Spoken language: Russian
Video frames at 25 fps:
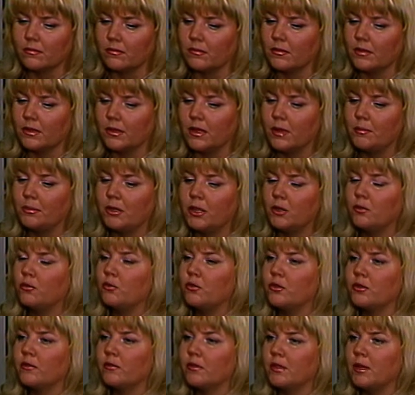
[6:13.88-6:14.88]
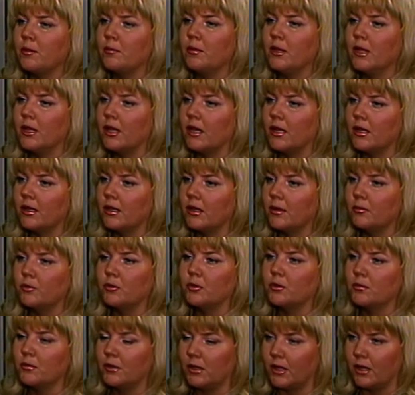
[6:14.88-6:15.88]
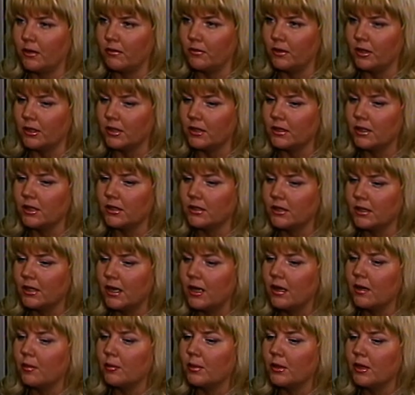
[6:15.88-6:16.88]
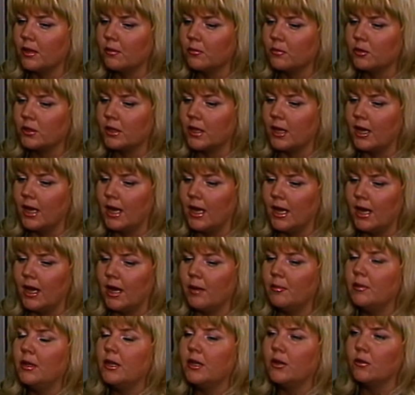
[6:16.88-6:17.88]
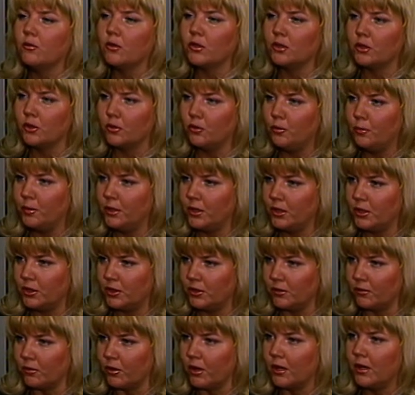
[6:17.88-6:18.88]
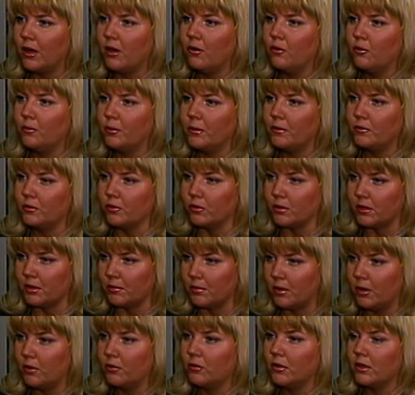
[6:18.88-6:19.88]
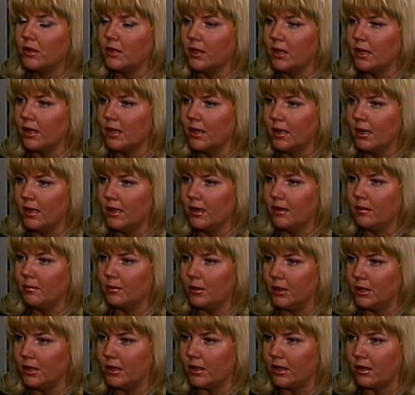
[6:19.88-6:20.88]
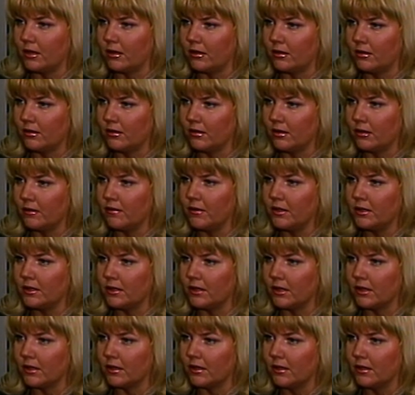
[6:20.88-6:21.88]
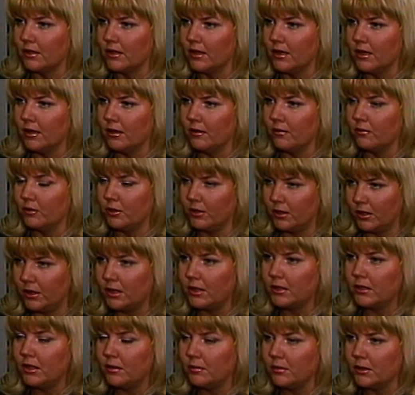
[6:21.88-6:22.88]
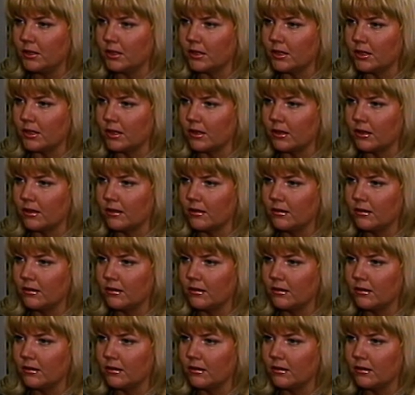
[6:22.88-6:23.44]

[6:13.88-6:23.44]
нам сотрудничество с Америкой, допустим, не так выгодно, как с Ираком, потому что Америка у нас не купит ничего, а Ирак купит все, самолет это болта до гвоздя. Вот это на самом деле так?